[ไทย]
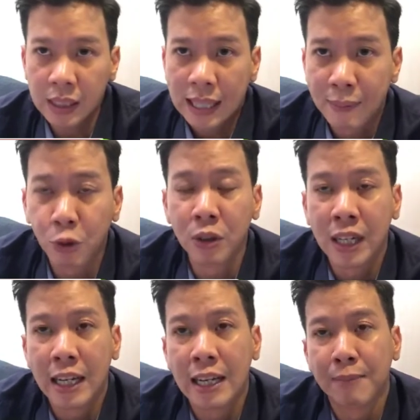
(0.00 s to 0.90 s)
เกมคู่
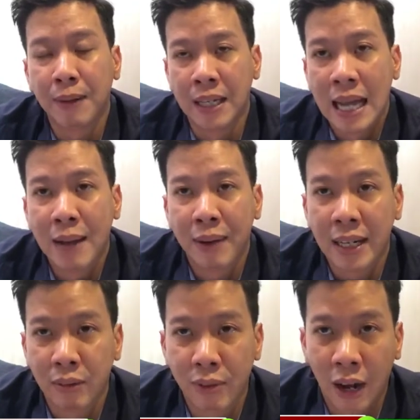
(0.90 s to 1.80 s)
นี้เปิดหน้ามาให้
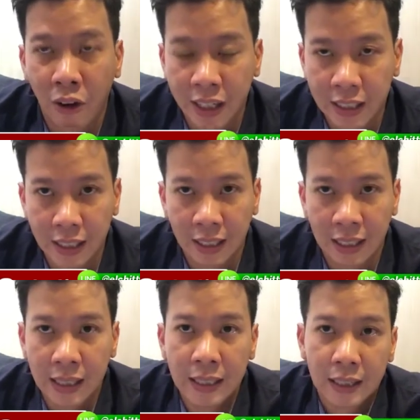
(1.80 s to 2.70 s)
ทางฝั่งของอินเตอร์
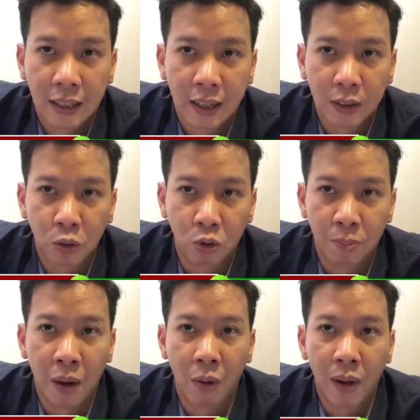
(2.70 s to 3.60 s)
ก็ถูก
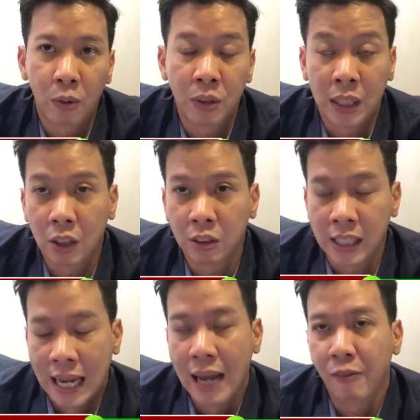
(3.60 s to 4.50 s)
มองว่าควรจะต้องช
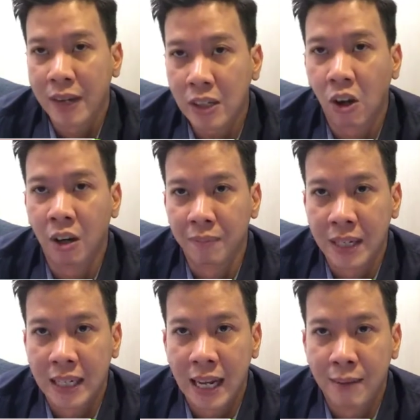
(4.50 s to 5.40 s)
นะไว้ก่อนเป็
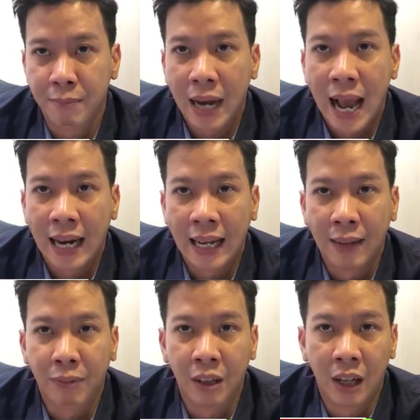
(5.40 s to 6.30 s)
นเกมแรกนะค
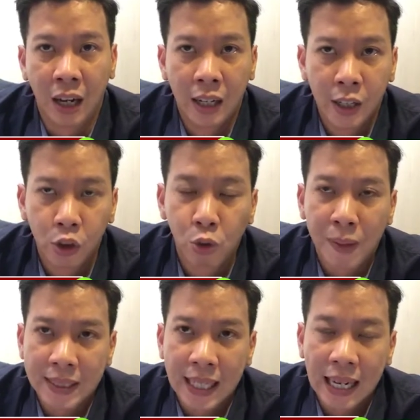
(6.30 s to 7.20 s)
รับ ก็ดู
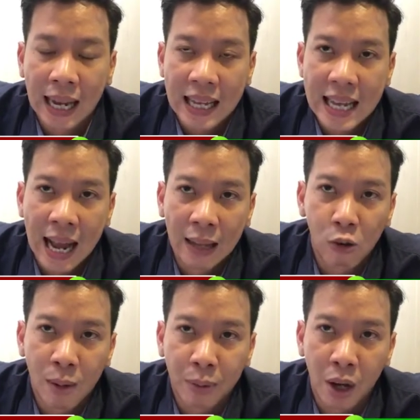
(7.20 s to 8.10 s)
ปัจจัยหลาย ๆ อย่างและ
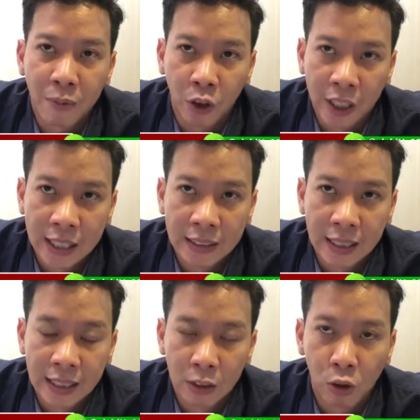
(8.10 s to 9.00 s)
ความพร้อมของอิน
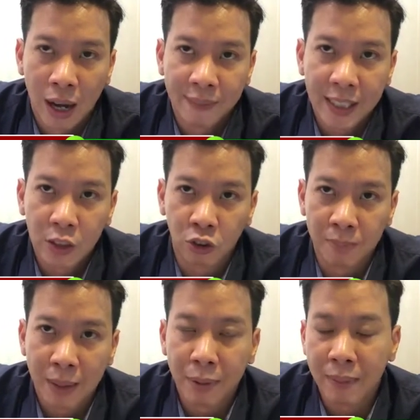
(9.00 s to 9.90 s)
เตอร์ ความยืดหยุ่น
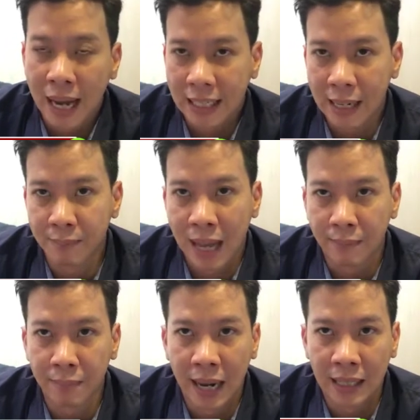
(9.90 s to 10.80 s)
แม้เพิ่งผ่านเกมหนัก
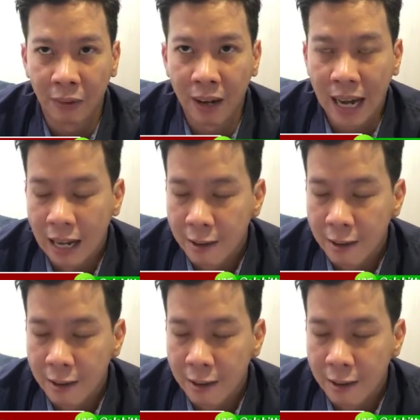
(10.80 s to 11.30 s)
มา แต่ว่า